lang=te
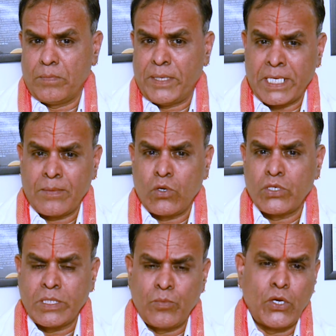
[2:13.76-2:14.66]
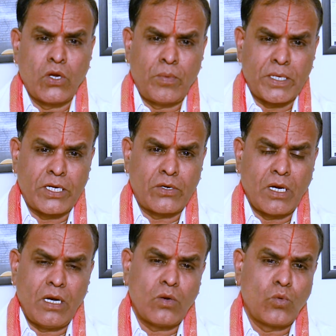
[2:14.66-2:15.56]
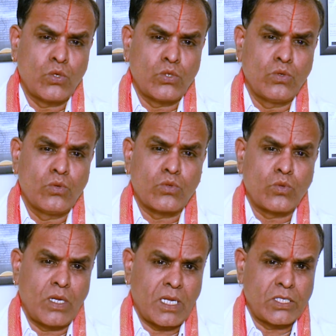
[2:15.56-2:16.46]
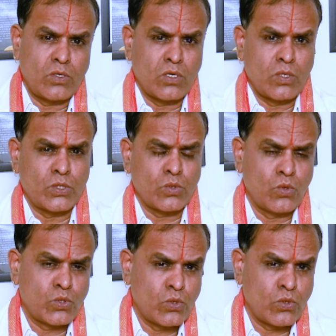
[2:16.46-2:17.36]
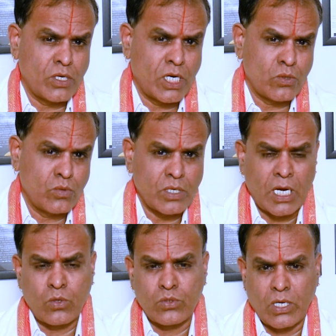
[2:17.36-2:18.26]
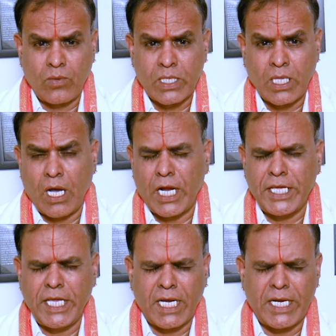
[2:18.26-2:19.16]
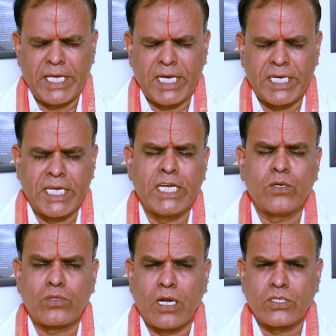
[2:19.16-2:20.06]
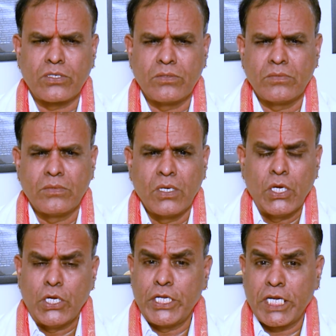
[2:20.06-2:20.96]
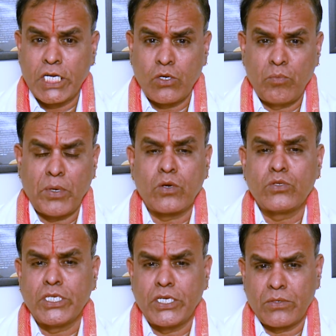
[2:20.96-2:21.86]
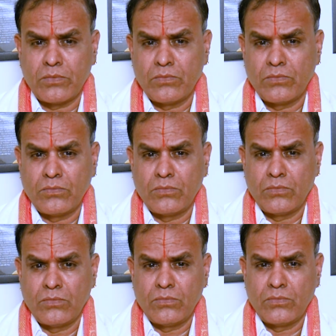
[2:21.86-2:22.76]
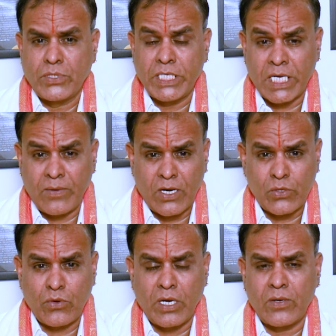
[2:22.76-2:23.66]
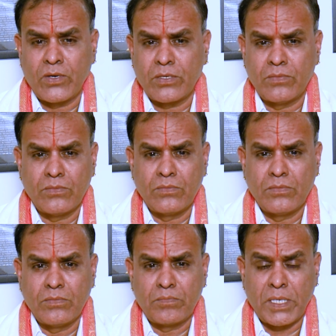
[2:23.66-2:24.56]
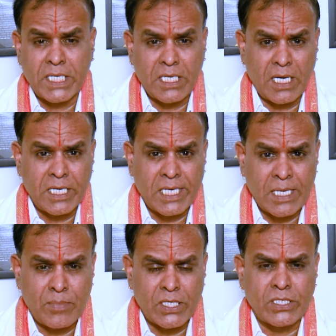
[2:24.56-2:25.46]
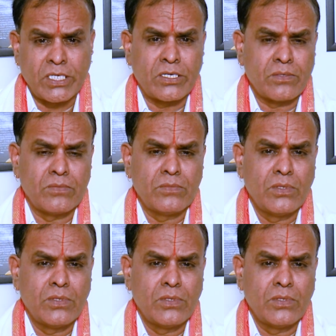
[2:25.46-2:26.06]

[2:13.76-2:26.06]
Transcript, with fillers: పెండంలో నుంచి పొయ్యిలో పడ్డట్టుగా కుజుడు తులారాశిలోకి వచ్చి కూర్చుంటున్నాడు నాలుగు తర్వాత అనేక అనేక నెగిటివ్ థాట్స్ నెగిటివ్ పనులు చేయటం చెడ్డవాళ్లతో కలవటం పనికిరాని టైంపాస్ చేయటం